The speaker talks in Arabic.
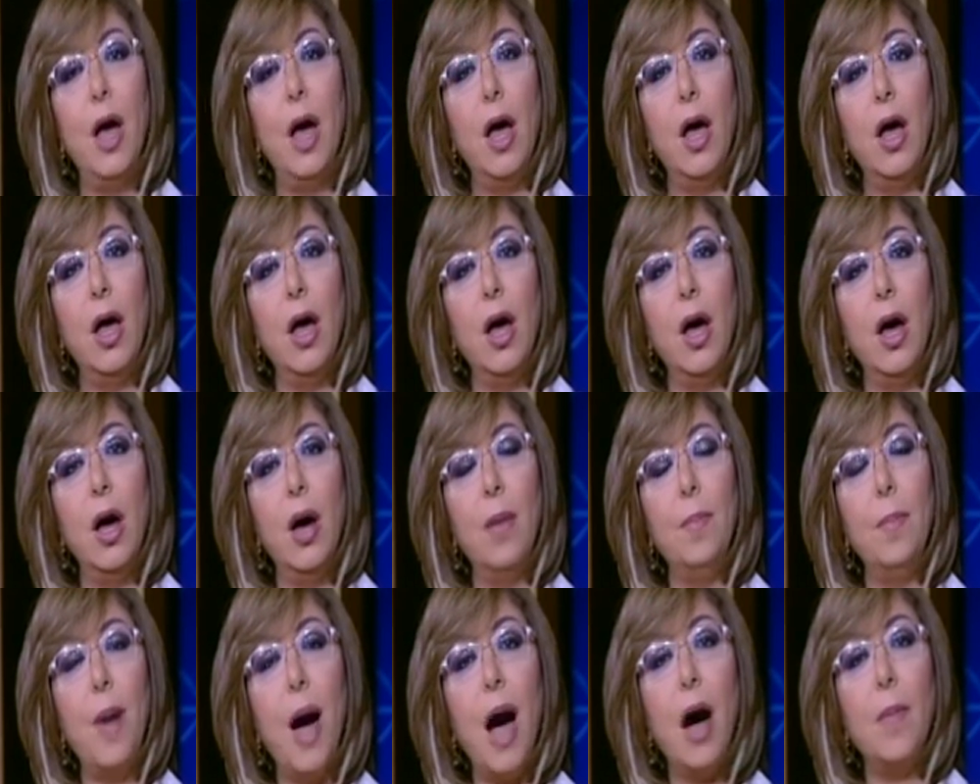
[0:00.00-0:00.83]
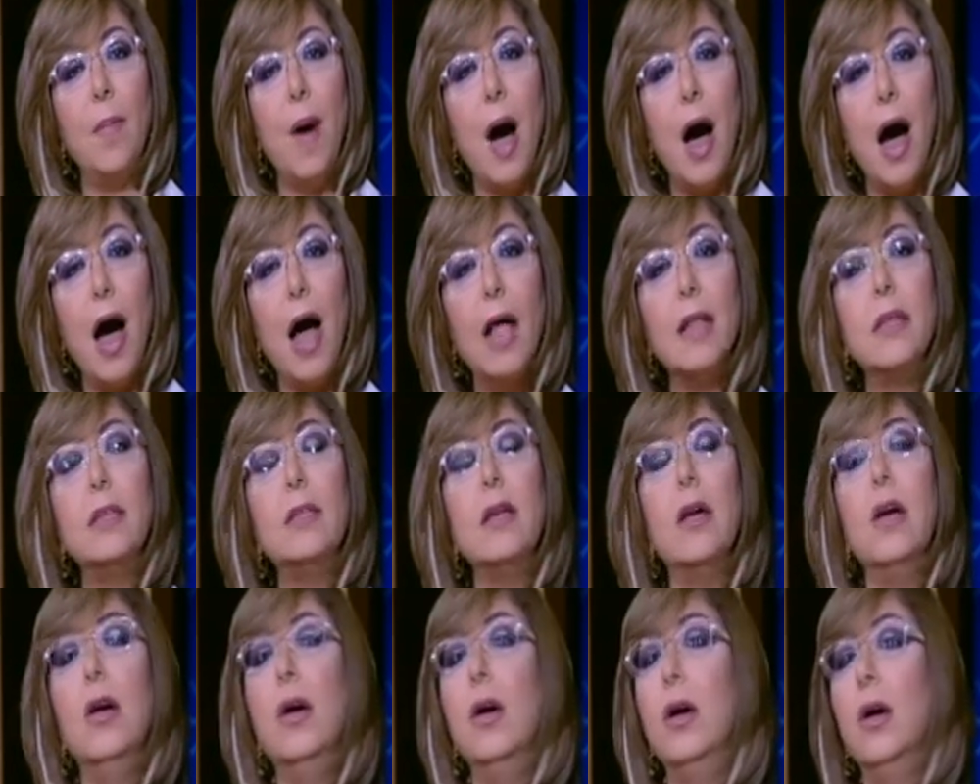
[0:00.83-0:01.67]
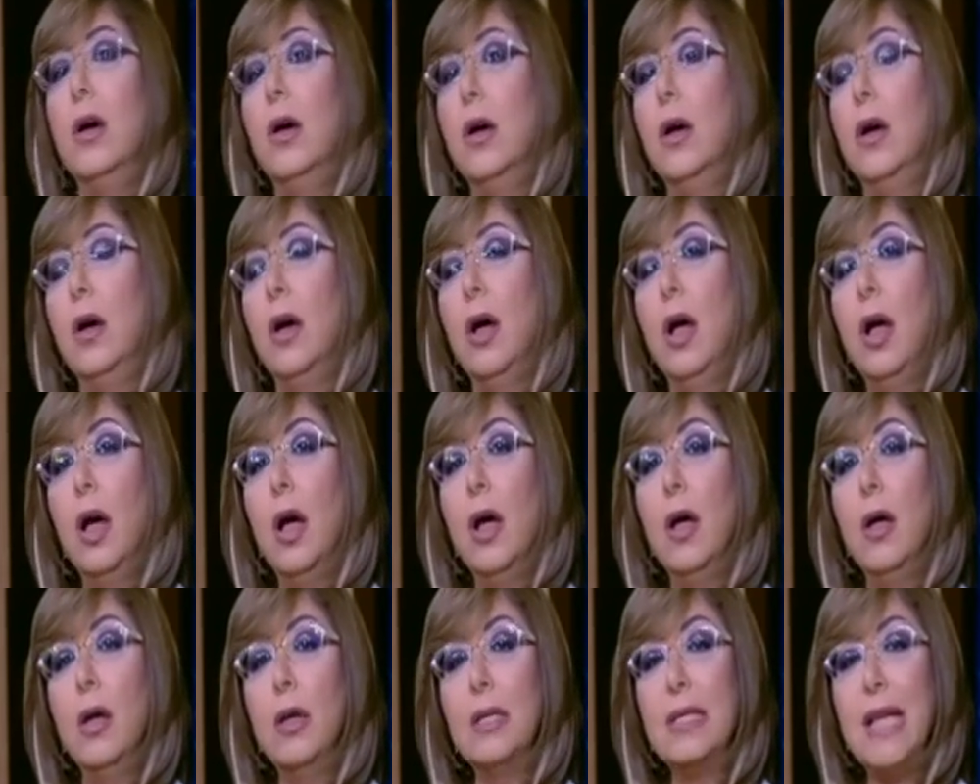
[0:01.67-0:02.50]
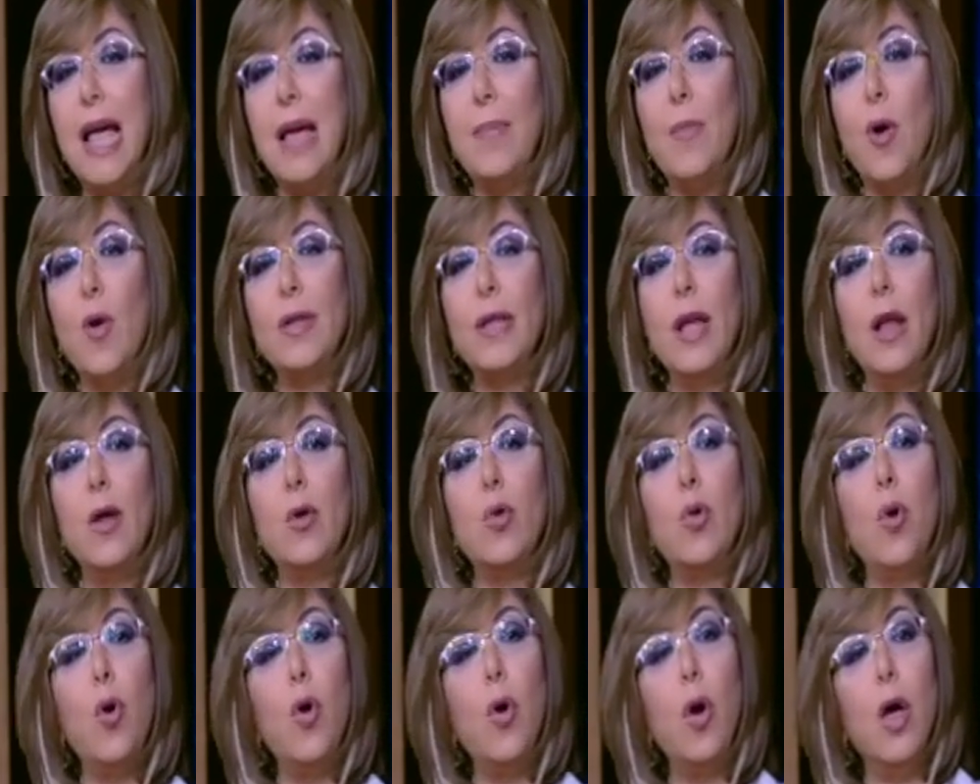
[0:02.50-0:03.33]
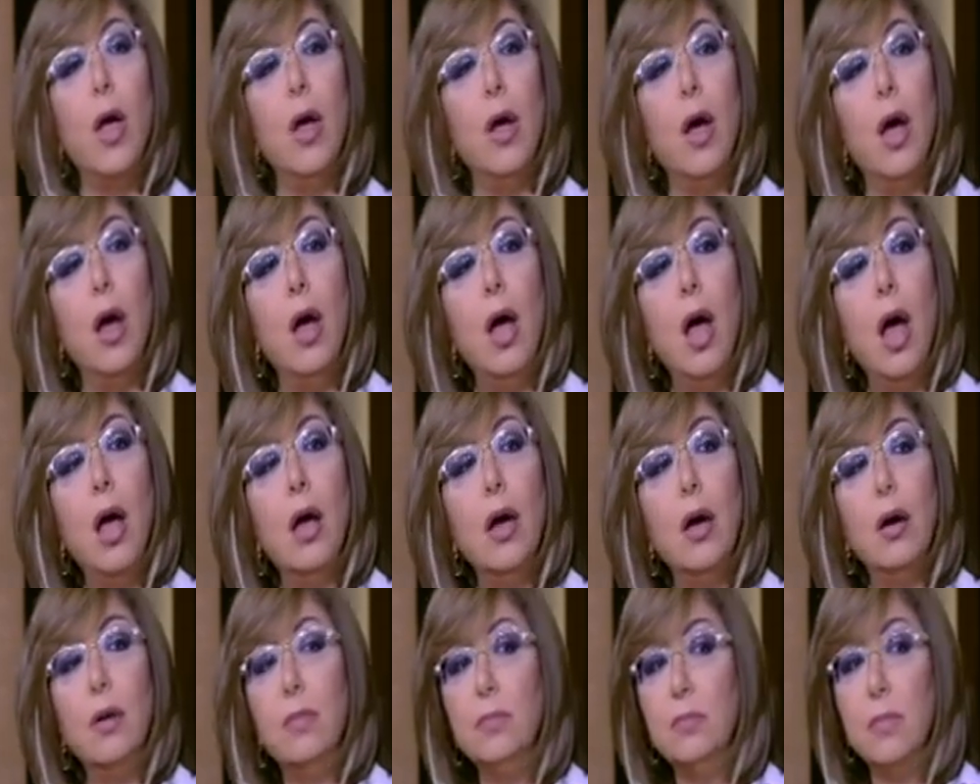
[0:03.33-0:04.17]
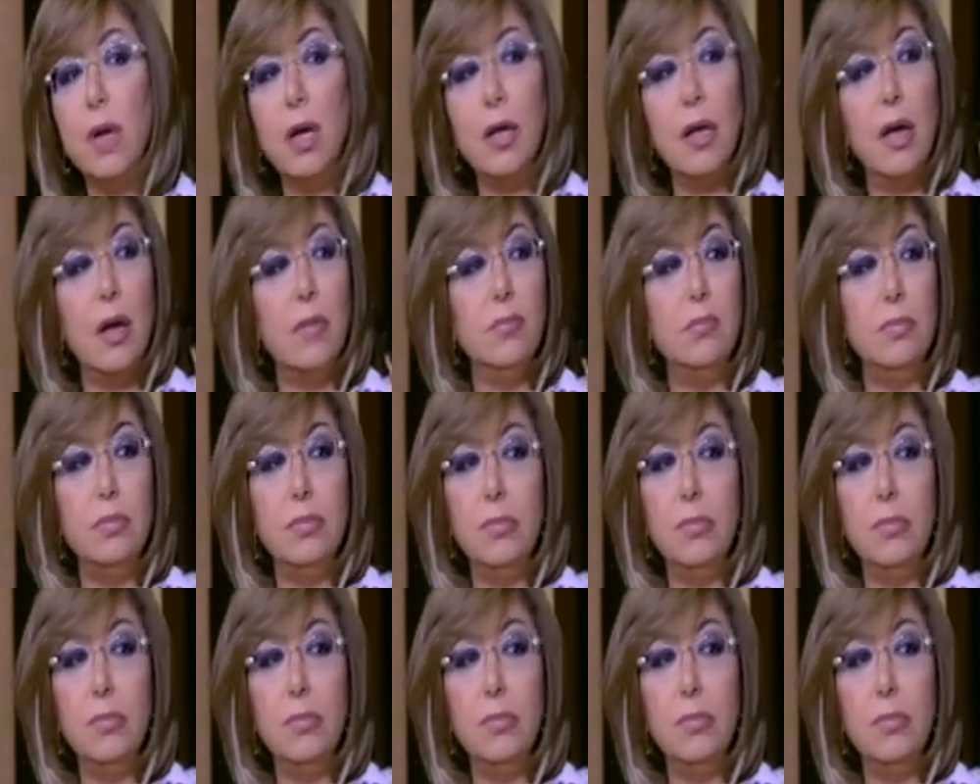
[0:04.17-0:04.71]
آه مع بعض آه آه زي ما قلت لكم آه آه